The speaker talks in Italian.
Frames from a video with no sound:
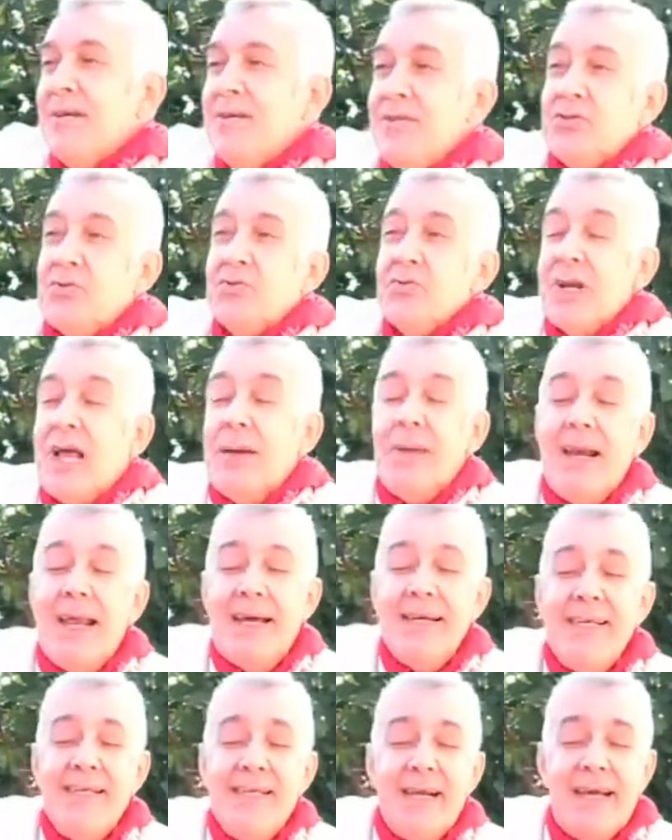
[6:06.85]
Discusso, la
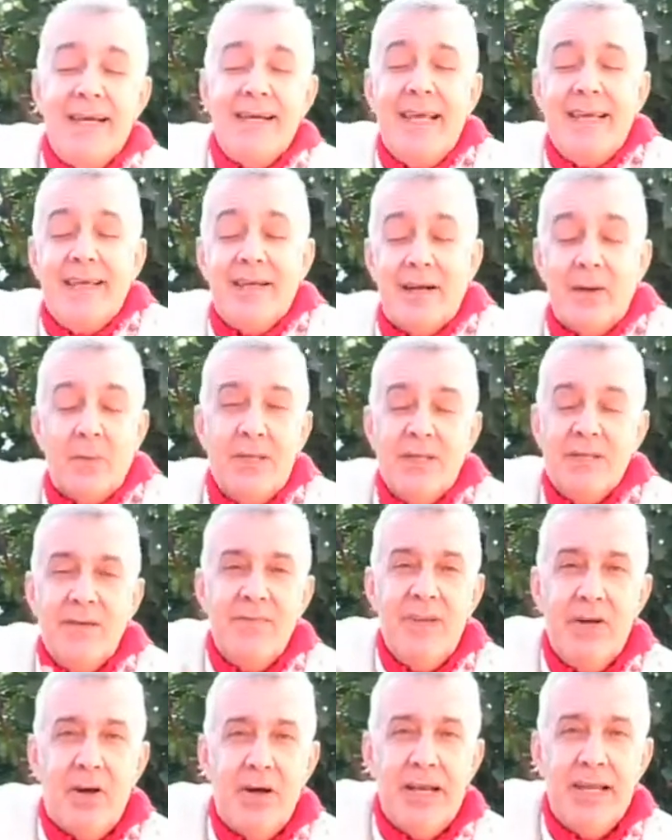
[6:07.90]
melanina è nera, quindi
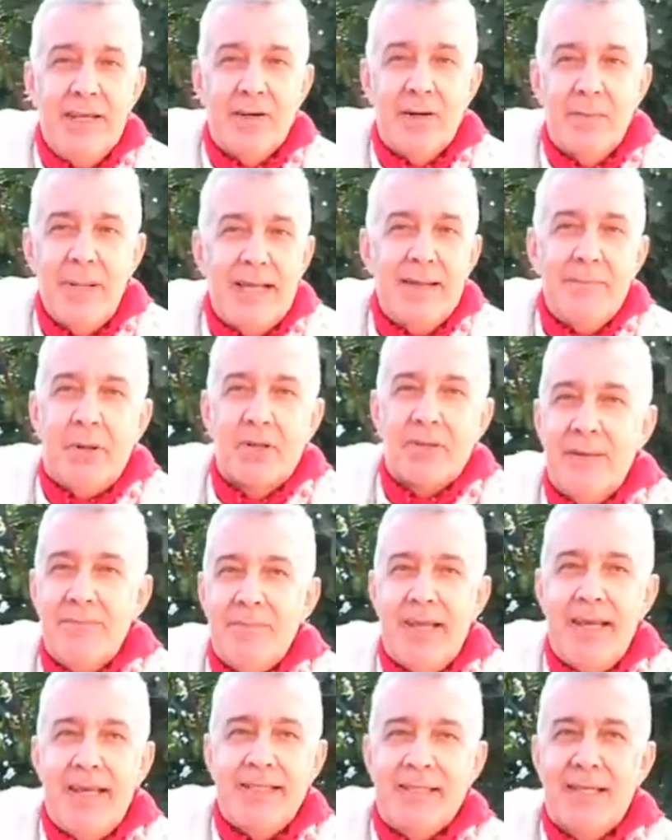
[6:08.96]
vino nero. Beh,
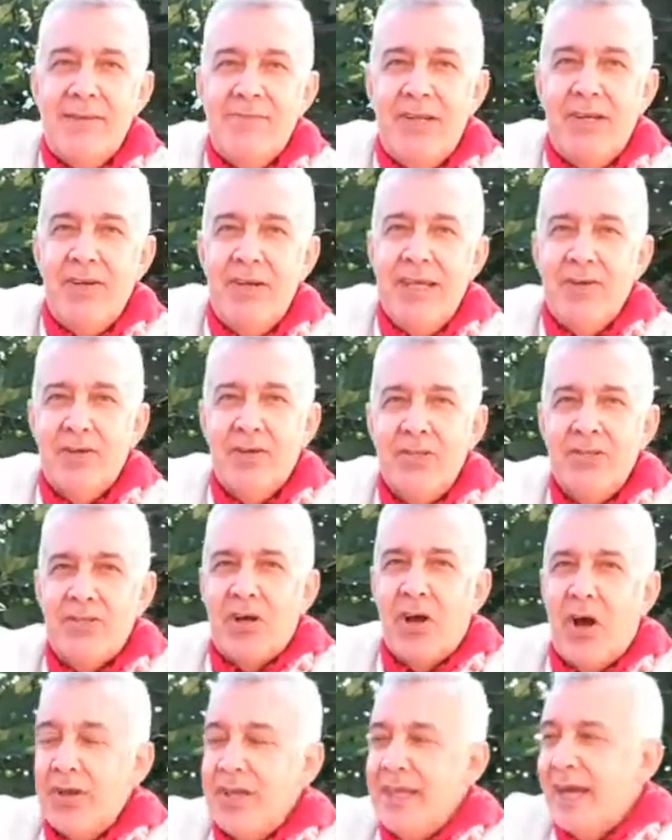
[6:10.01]
potrebbe essere il vino nero di
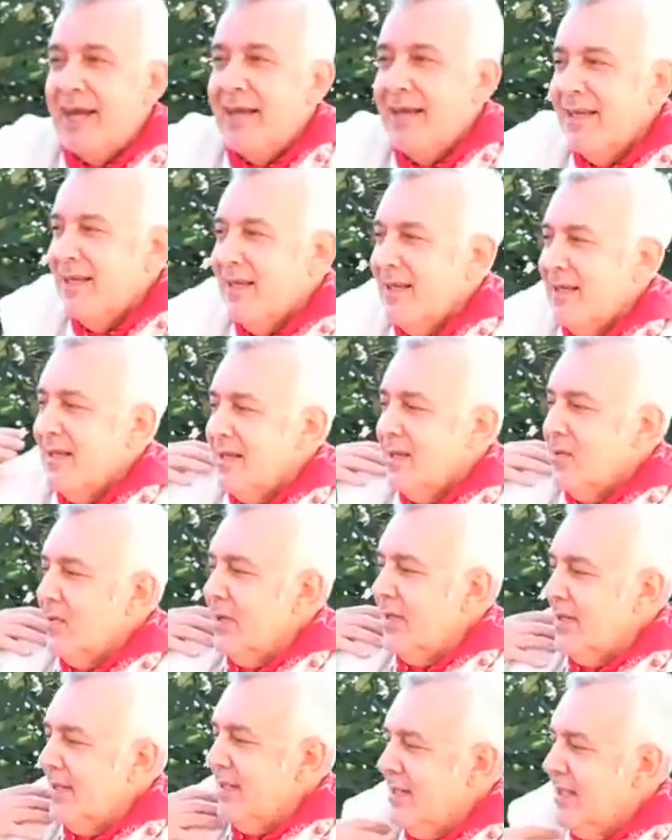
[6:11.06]
Troia.
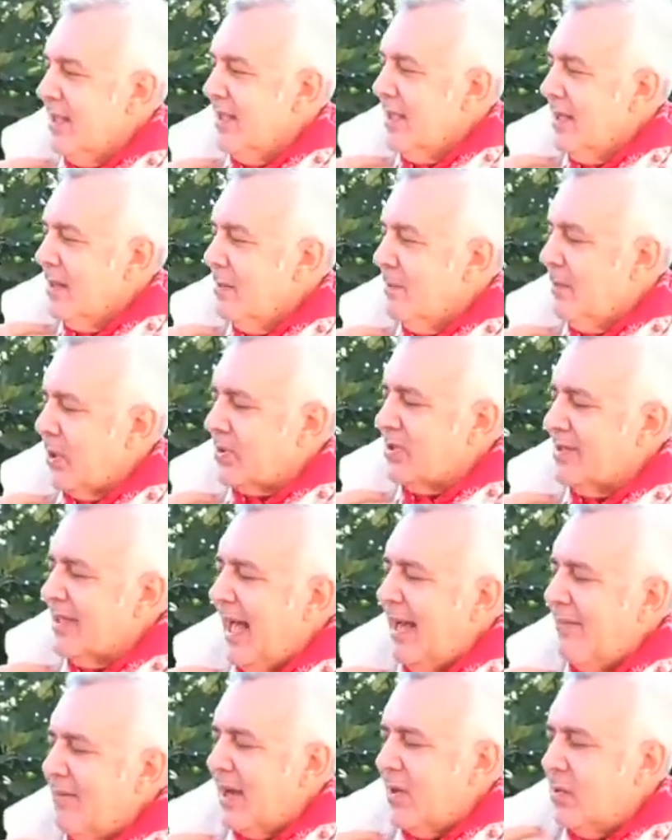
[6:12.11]
Quindi
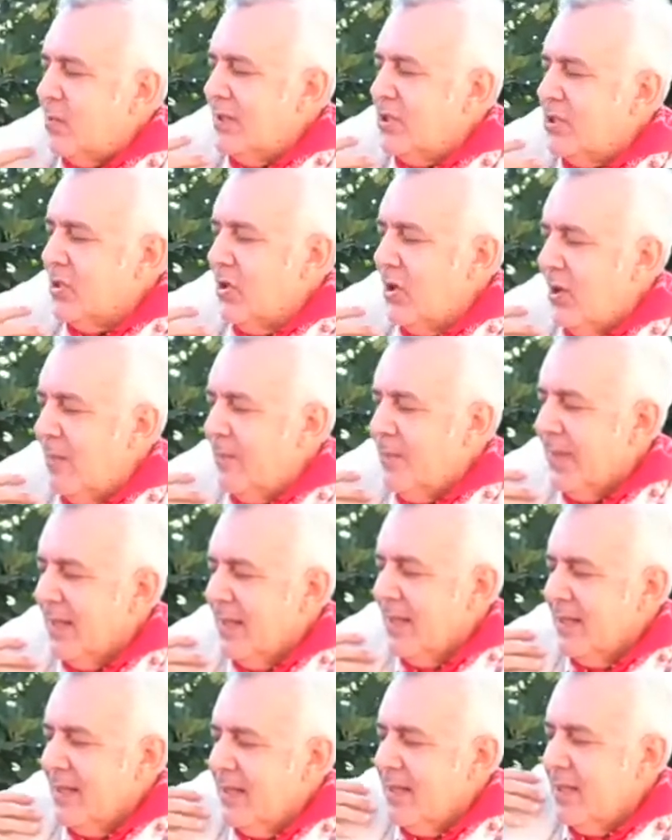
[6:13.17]
portava questo,
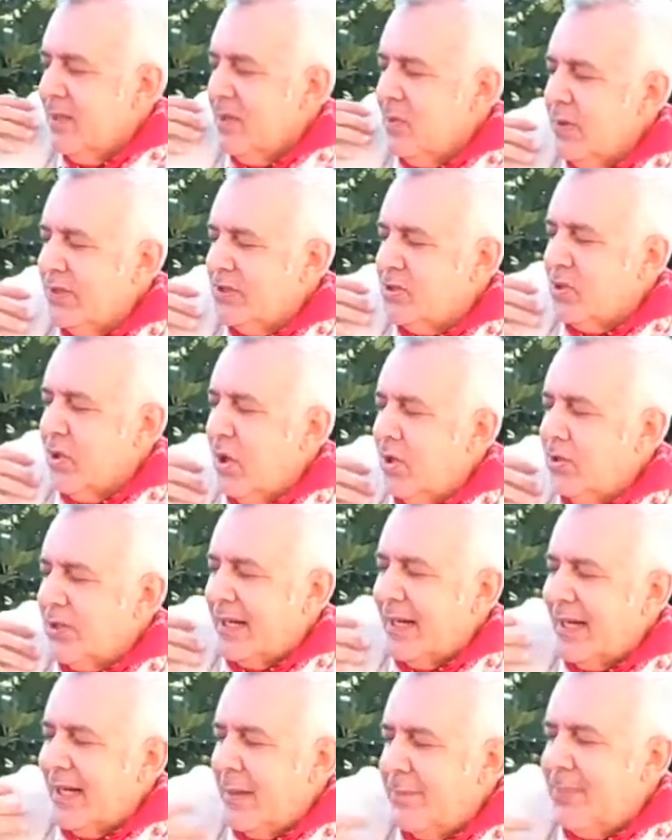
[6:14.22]
questo
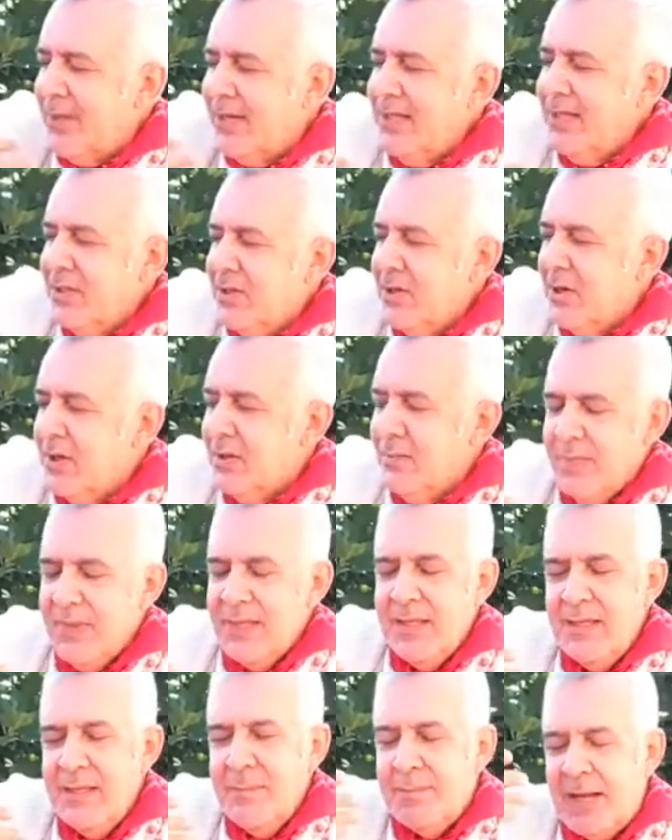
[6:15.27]
otre caprino,
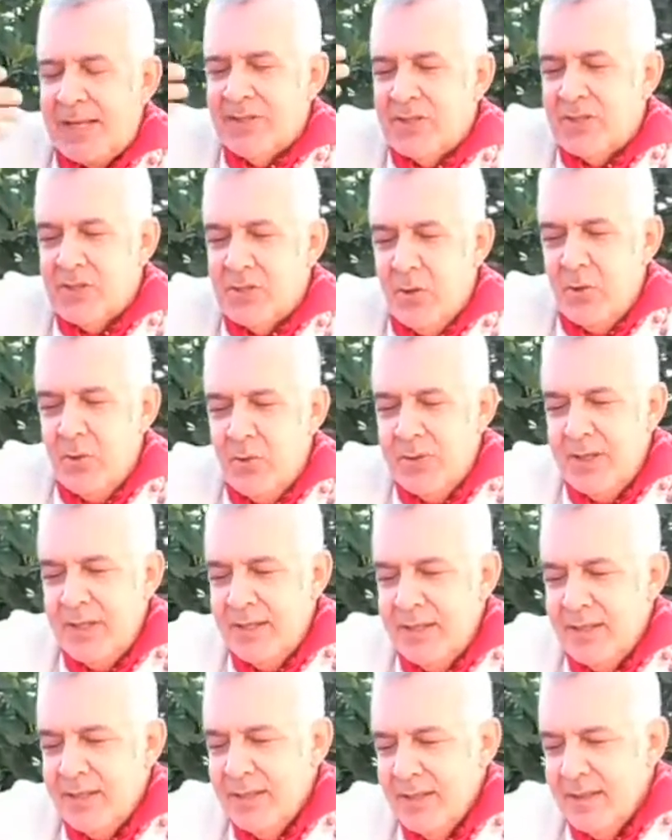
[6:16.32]
i
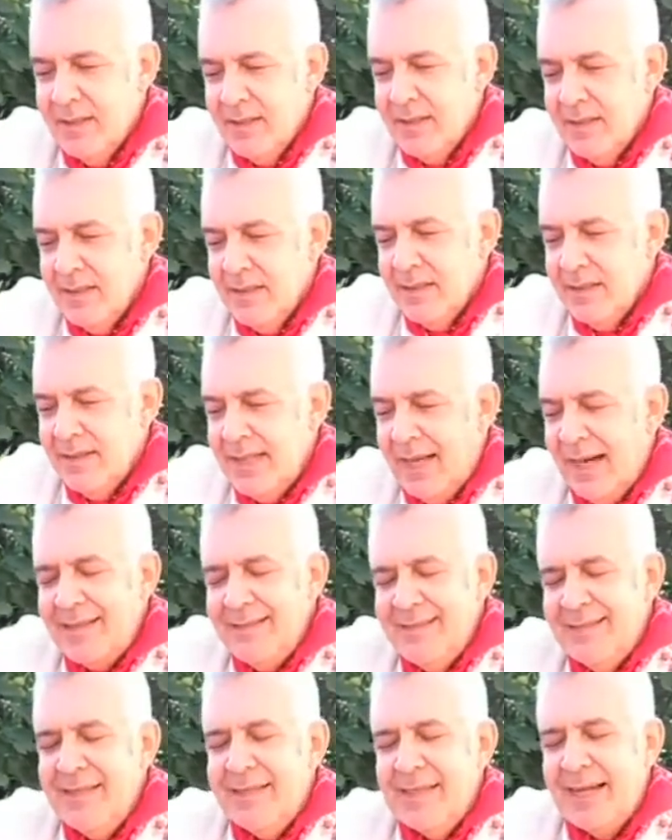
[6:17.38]
pastori
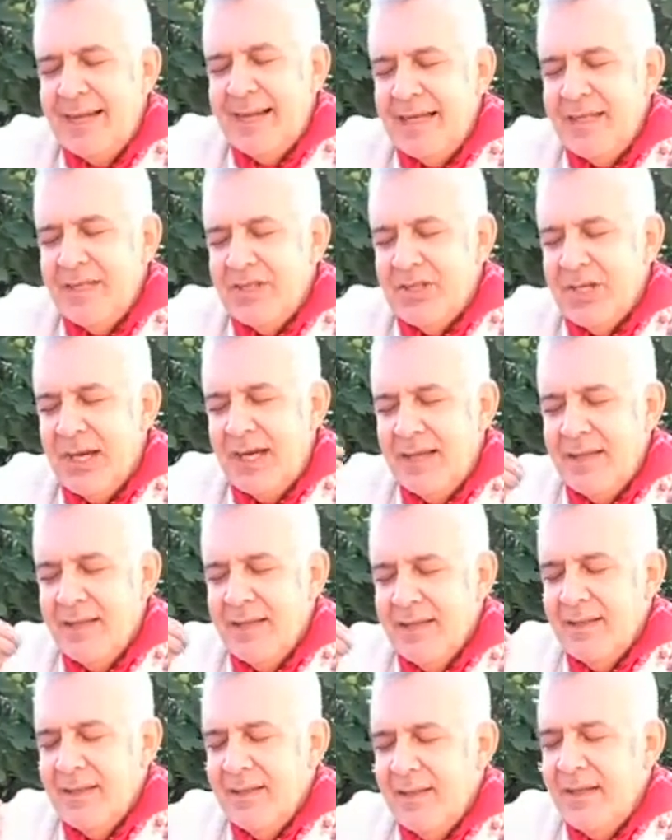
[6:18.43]
dell'antica Grecia,
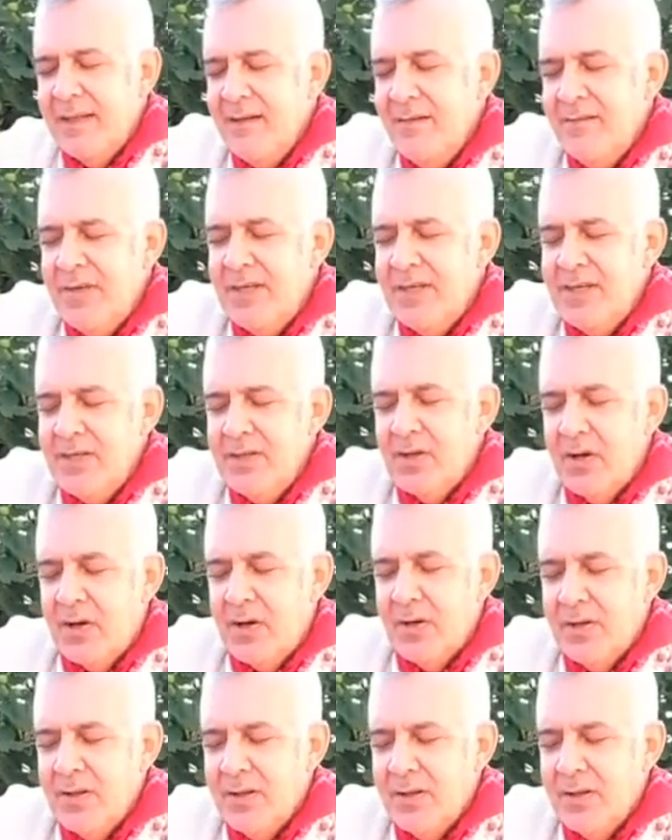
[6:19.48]
il vino.